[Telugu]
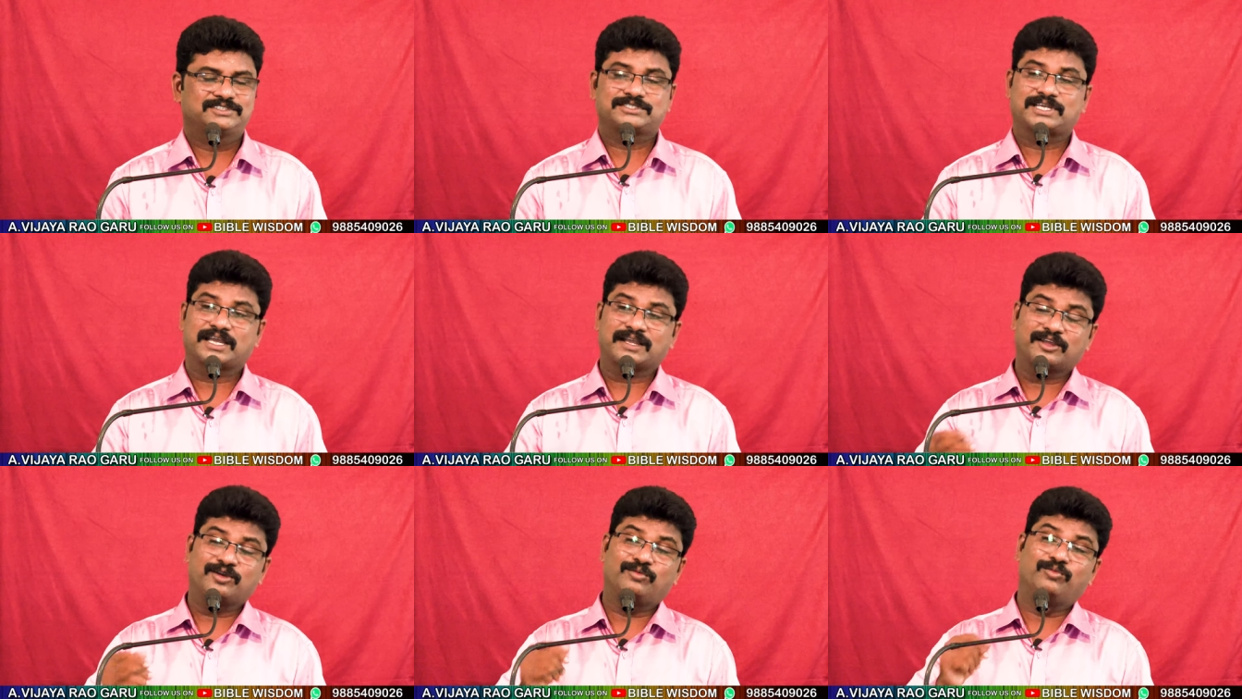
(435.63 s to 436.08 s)

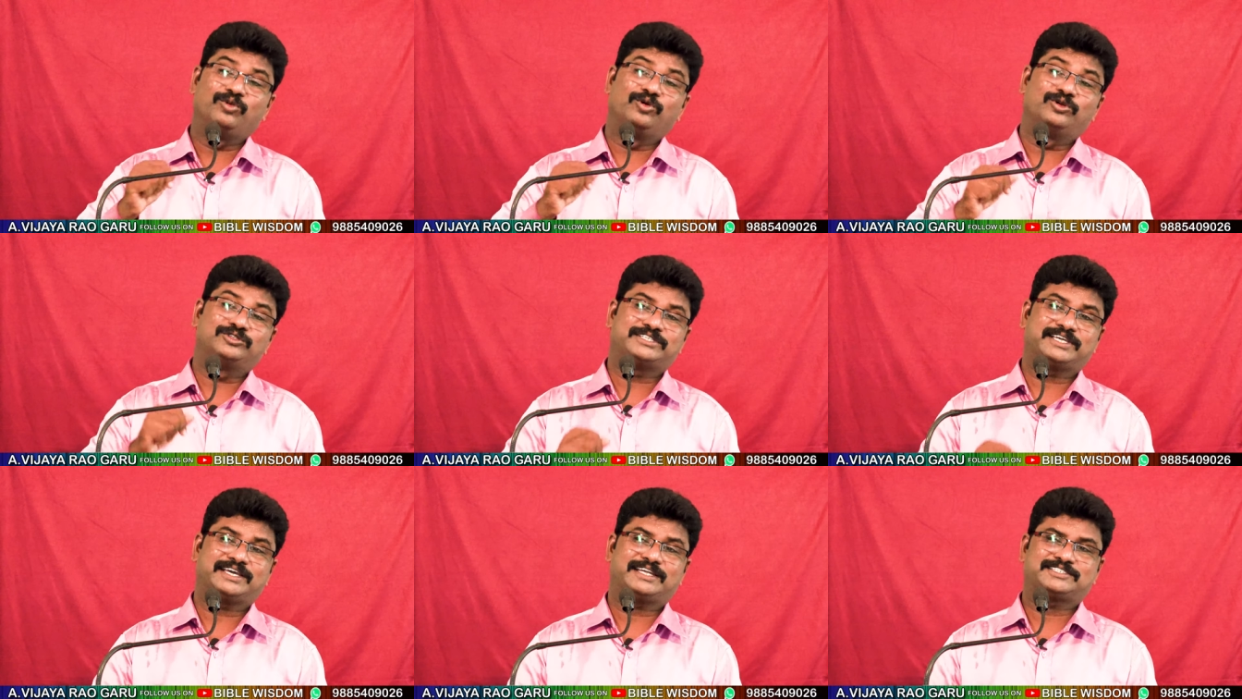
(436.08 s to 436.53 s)
సంఘములో
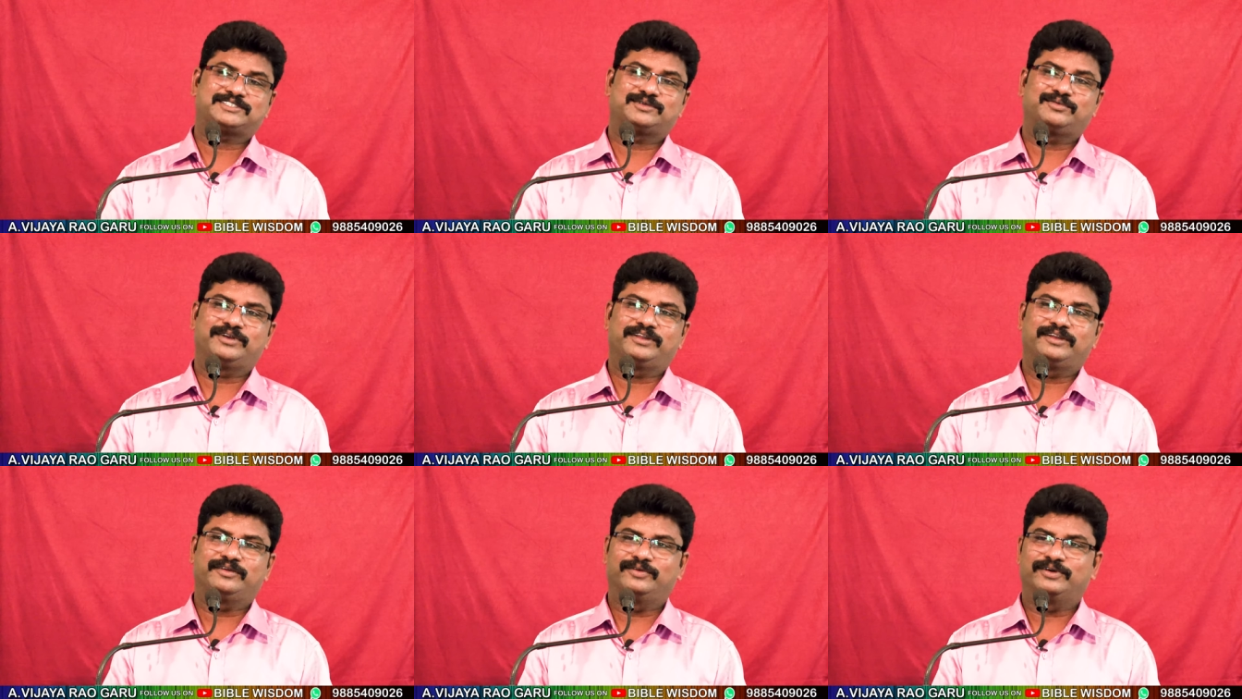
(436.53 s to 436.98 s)

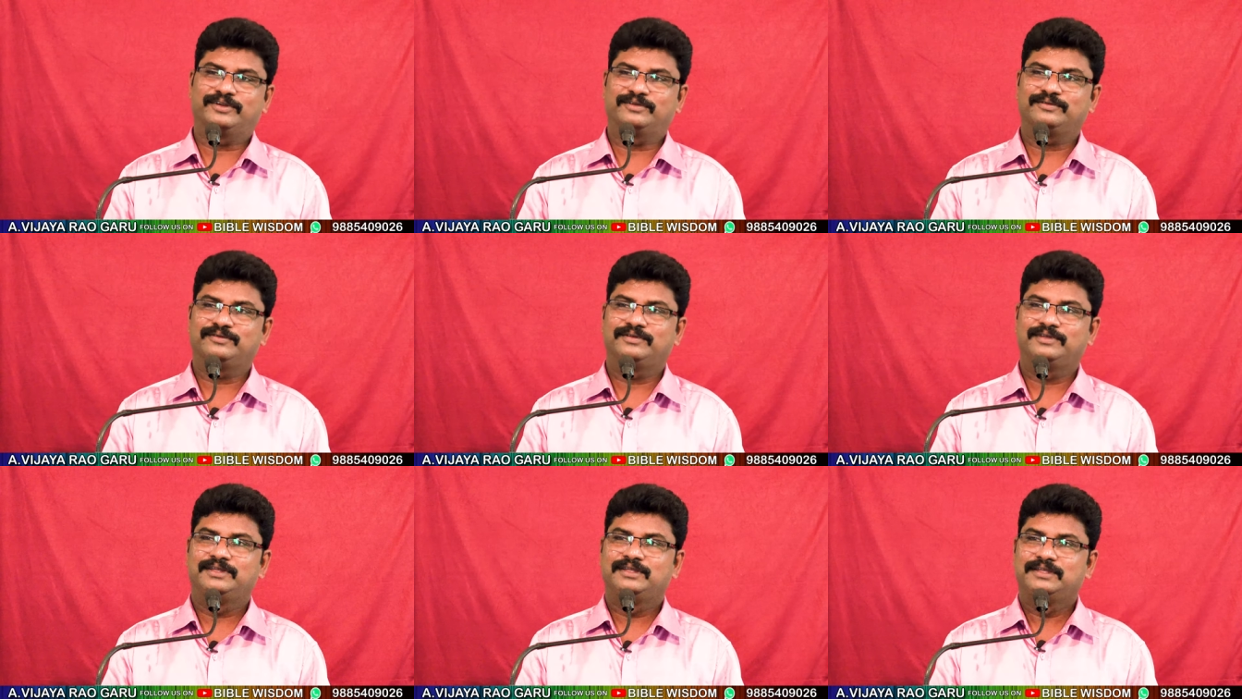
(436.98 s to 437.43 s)
చేర్చబడినవారు
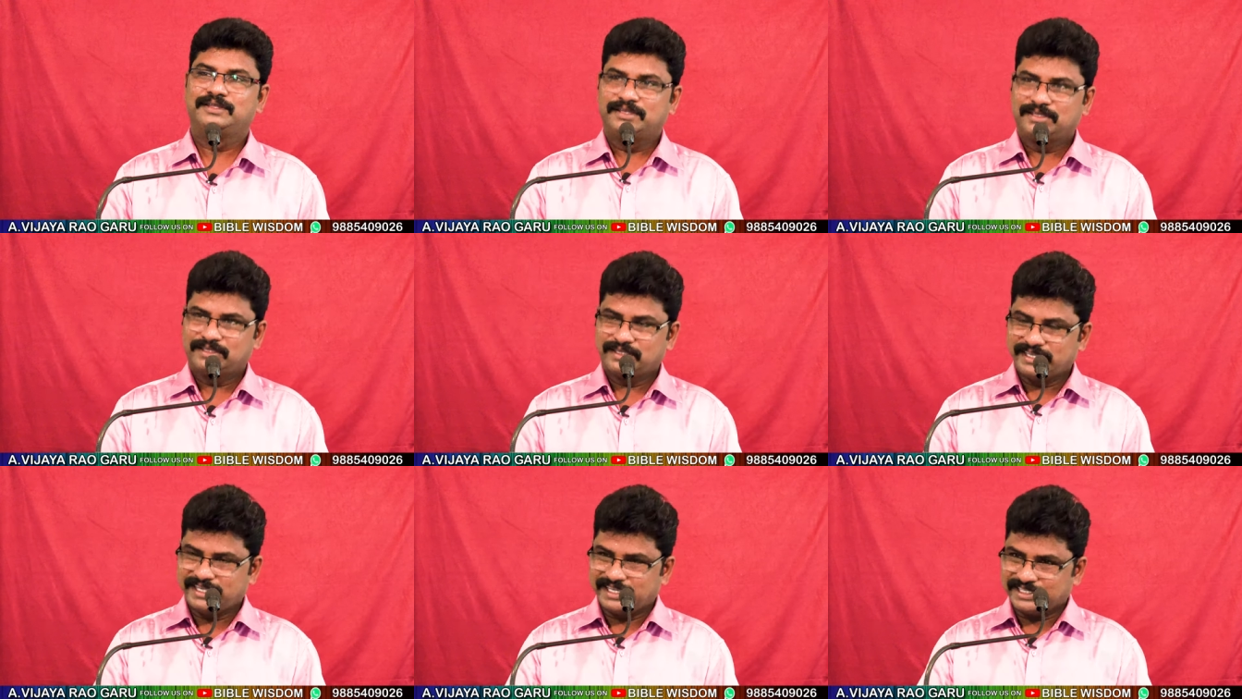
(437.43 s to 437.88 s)

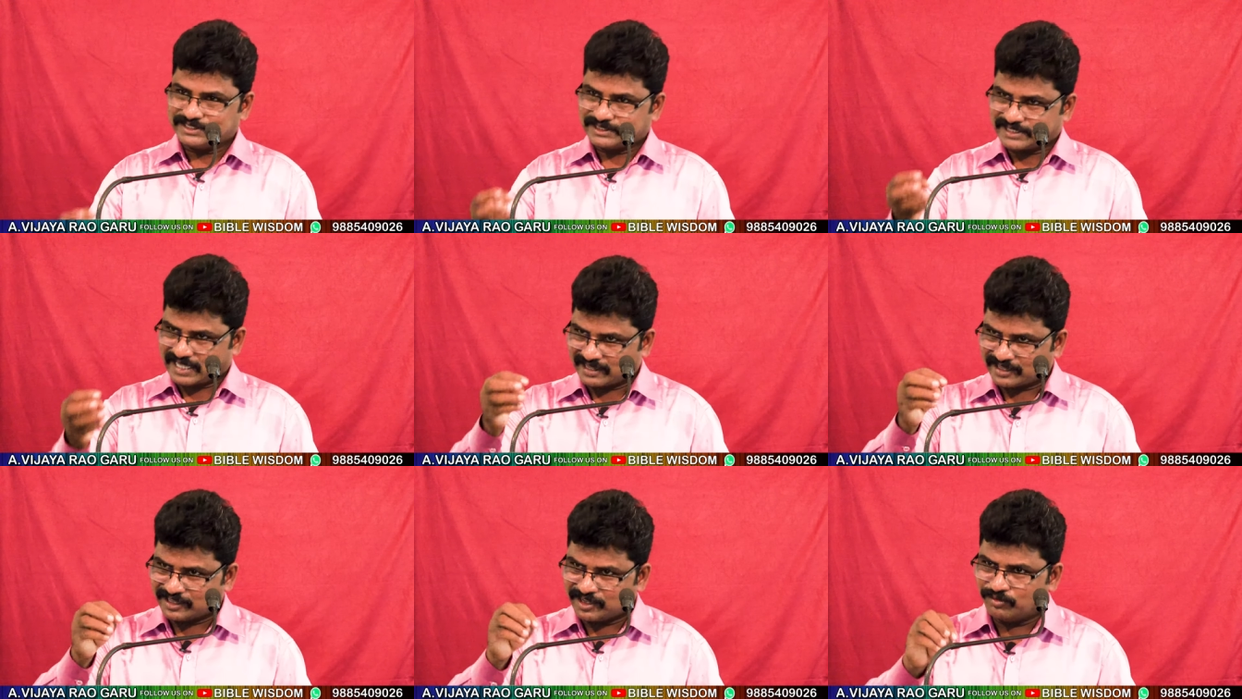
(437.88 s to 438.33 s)
ఈ
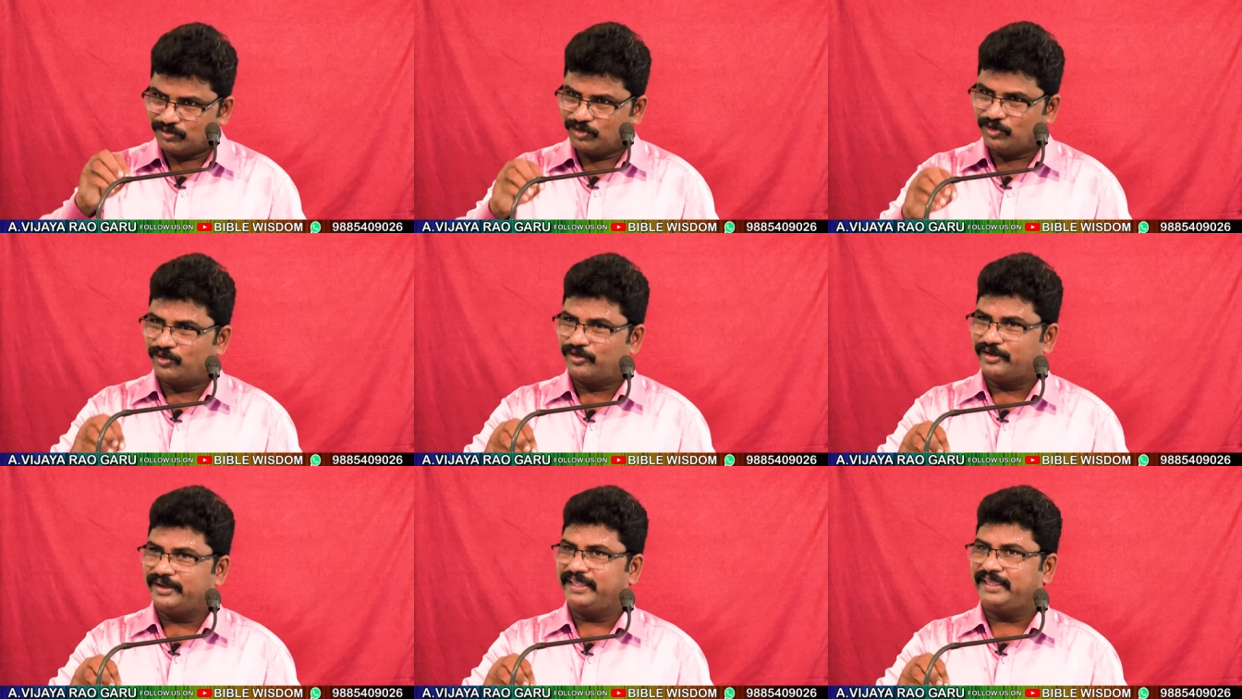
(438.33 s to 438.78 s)

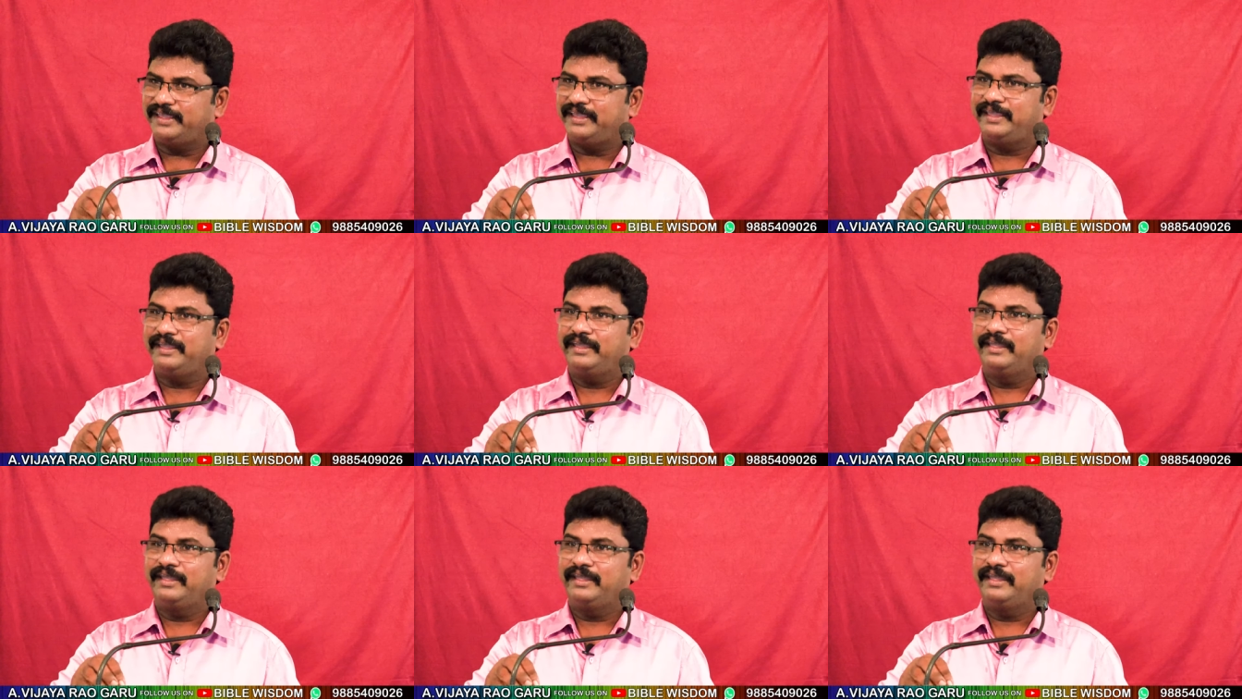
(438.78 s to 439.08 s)
సంఘములోనే